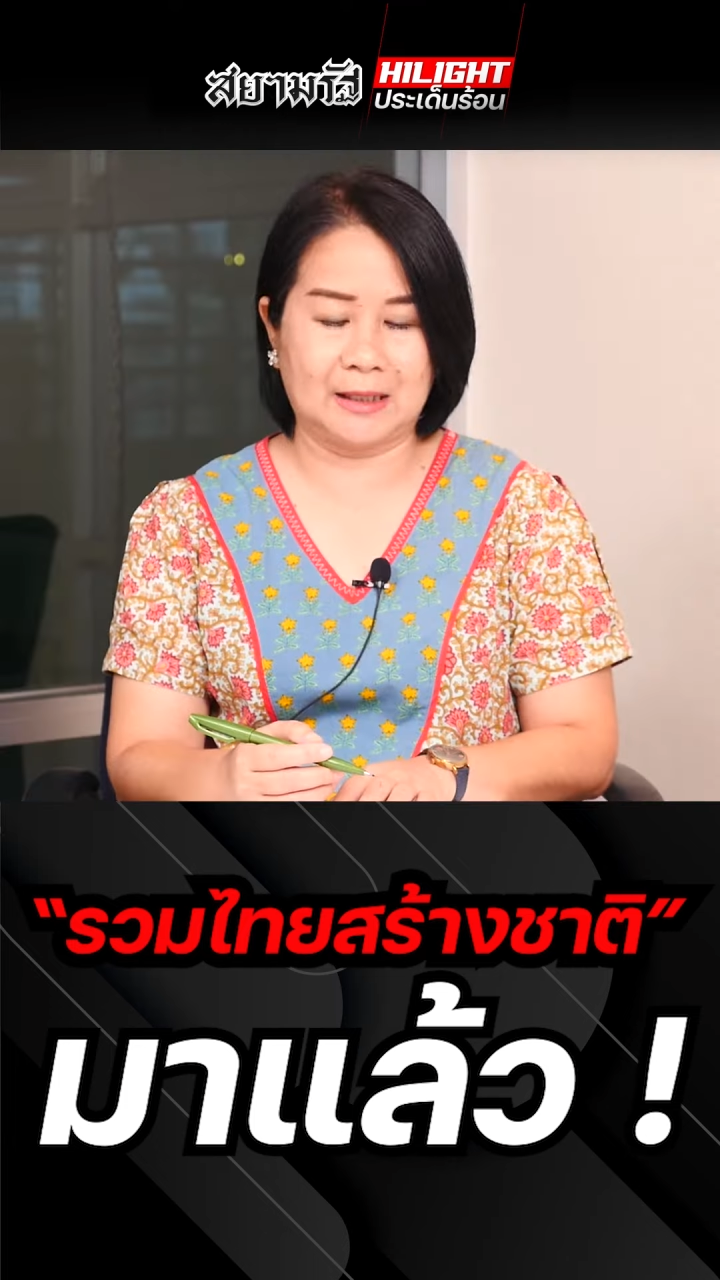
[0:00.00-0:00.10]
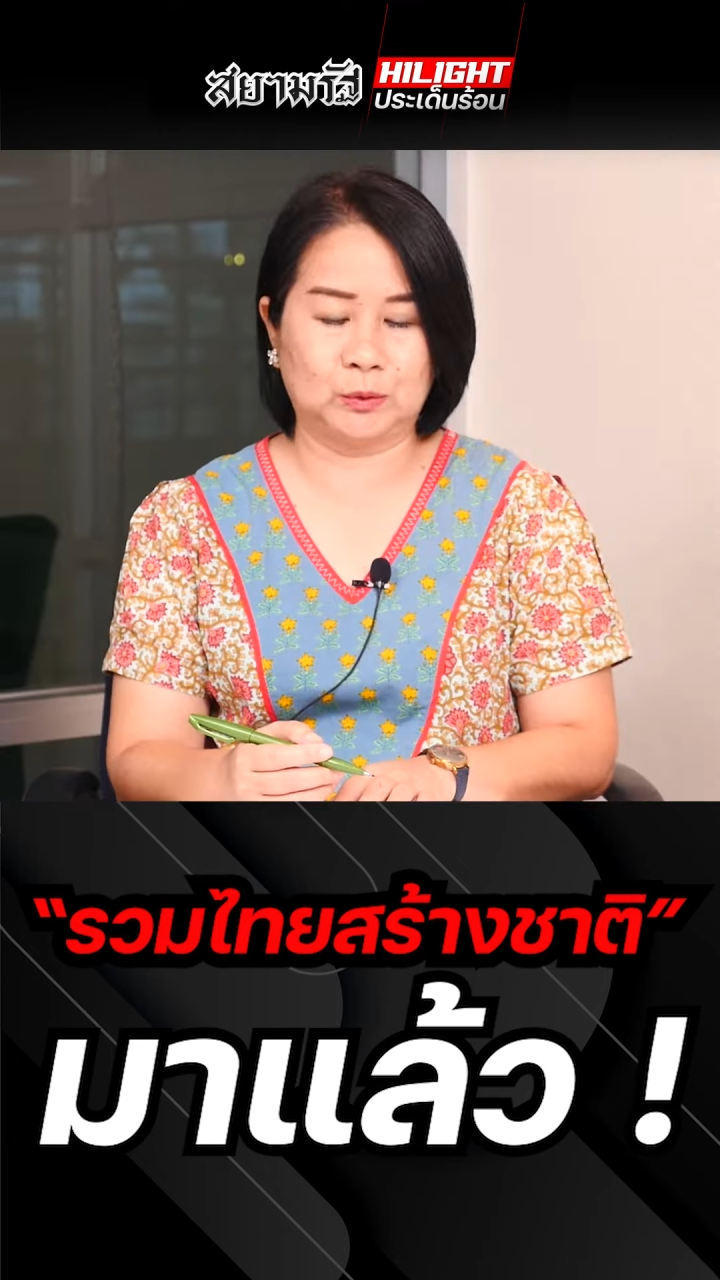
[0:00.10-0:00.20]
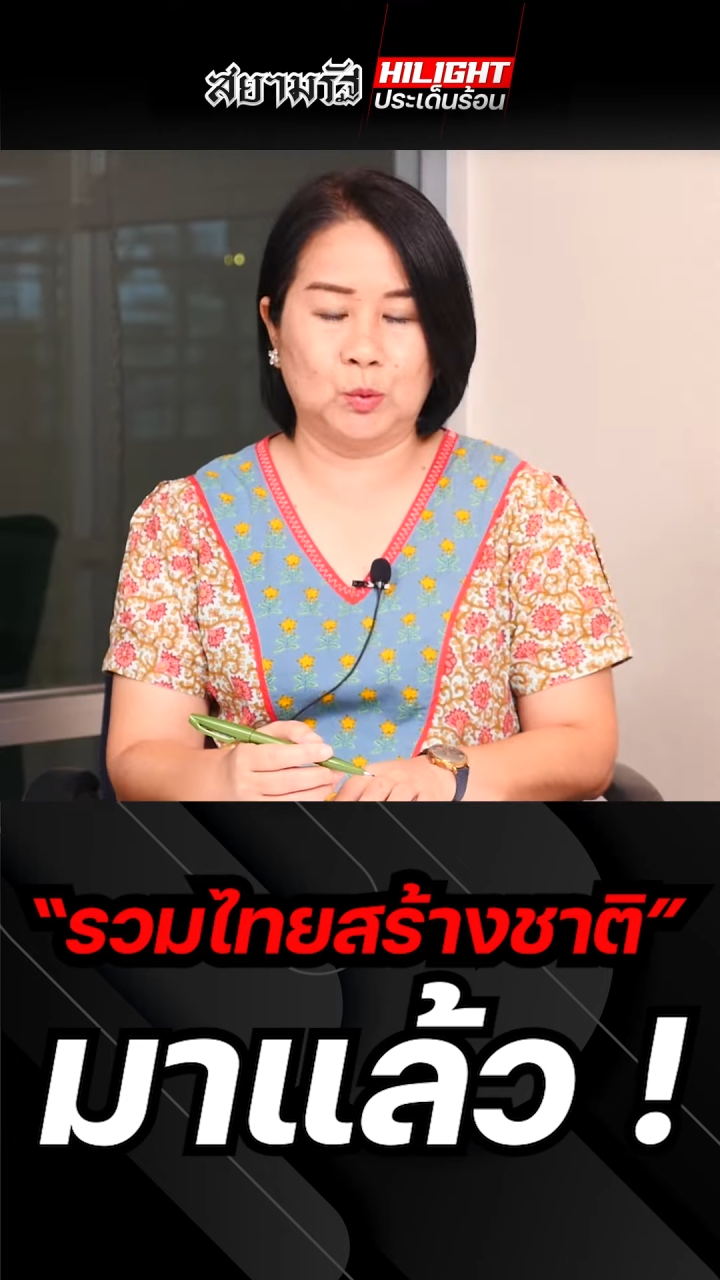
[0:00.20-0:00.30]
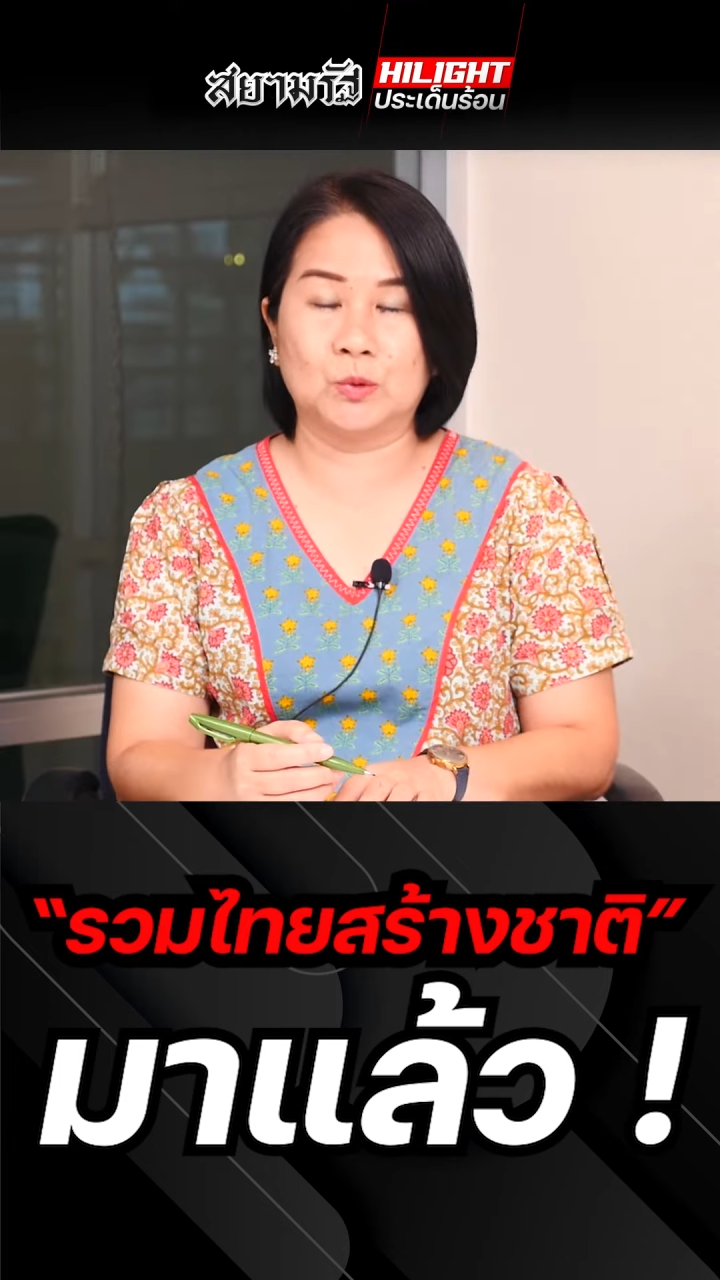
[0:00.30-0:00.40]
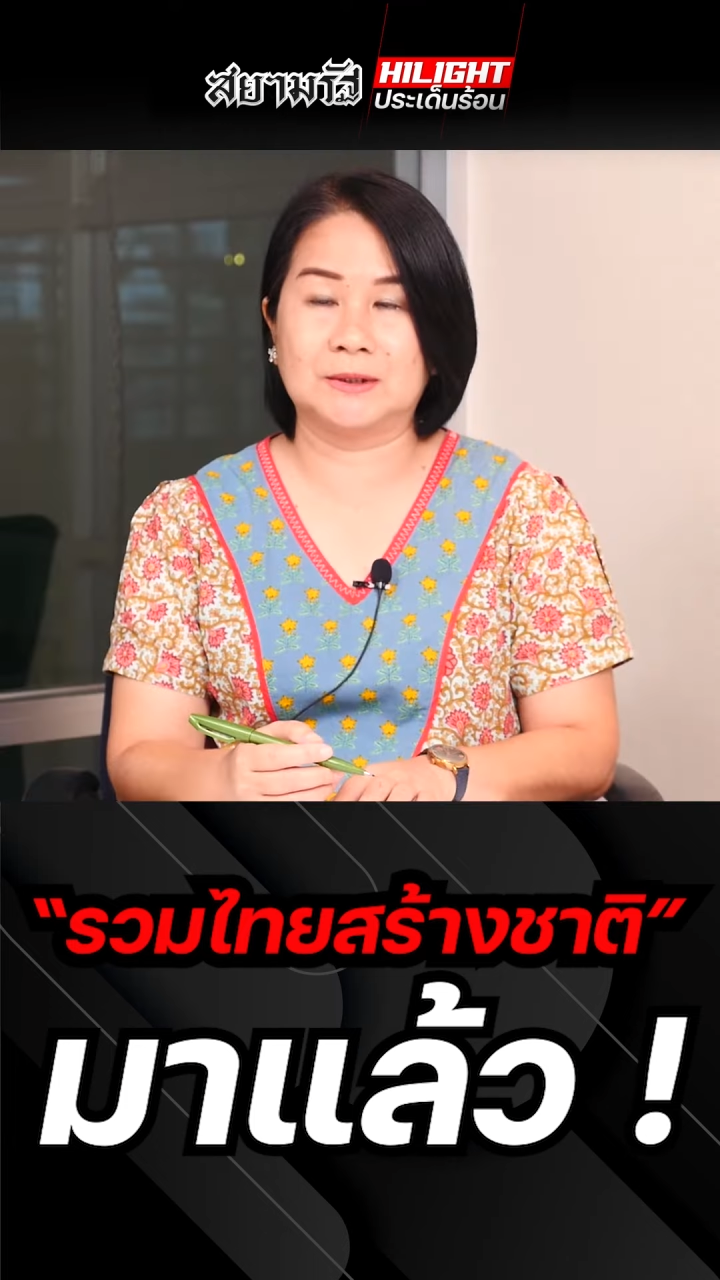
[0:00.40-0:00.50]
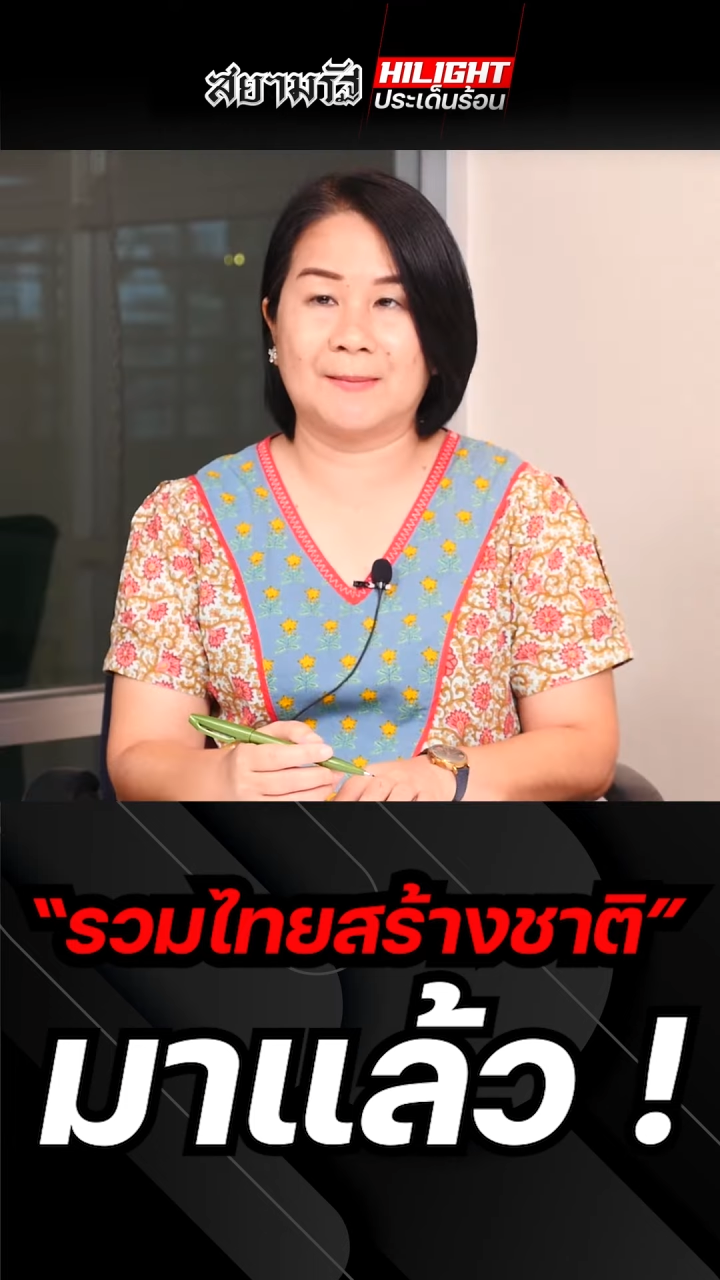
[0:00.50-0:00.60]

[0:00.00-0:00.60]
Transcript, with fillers: ค่ะ ถูก